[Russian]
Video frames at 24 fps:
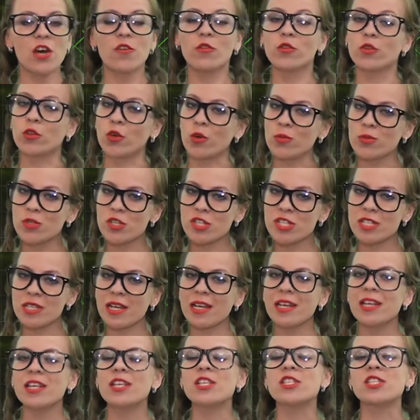в том числе
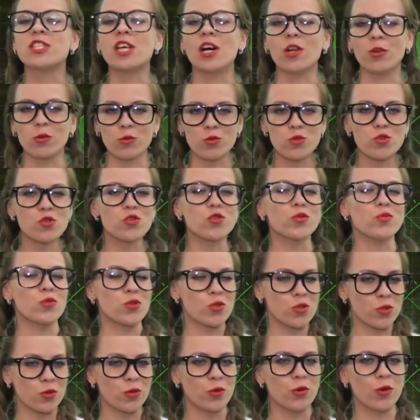и за лучшую
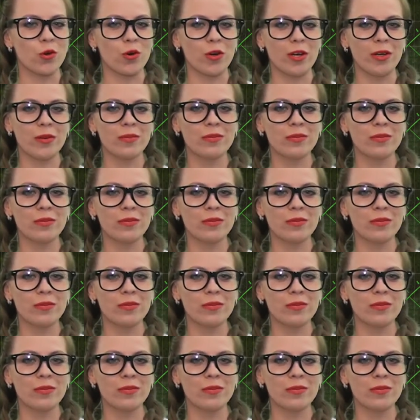мужскую роль.